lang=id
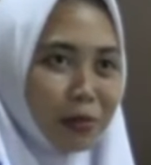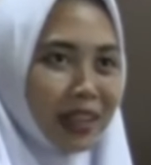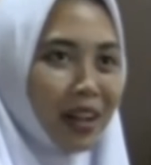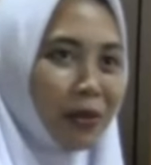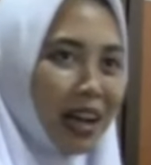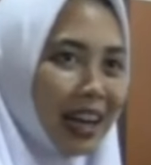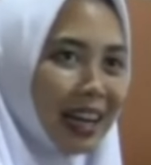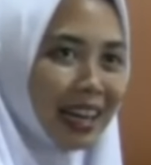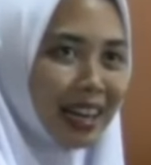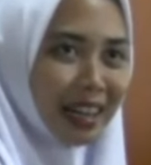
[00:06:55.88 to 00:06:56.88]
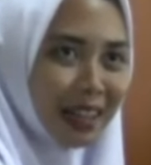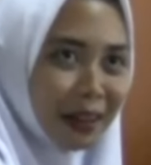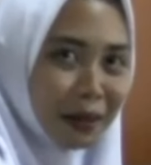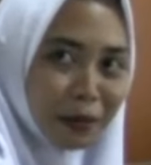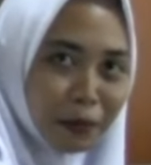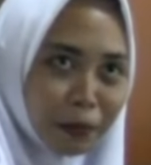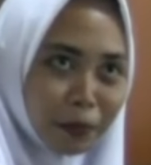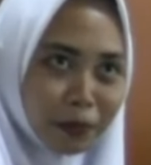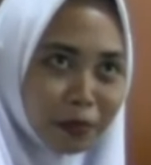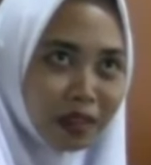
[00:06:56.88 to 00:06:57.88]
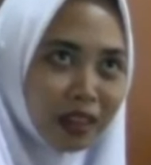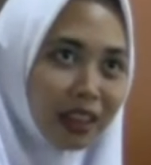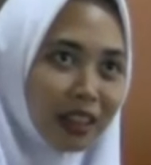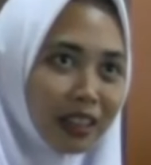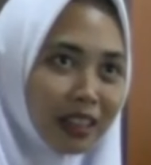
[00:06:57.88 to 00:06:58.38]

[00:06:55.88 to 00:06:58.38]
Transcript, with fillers: paspor online yang aplikasinya bisa didownload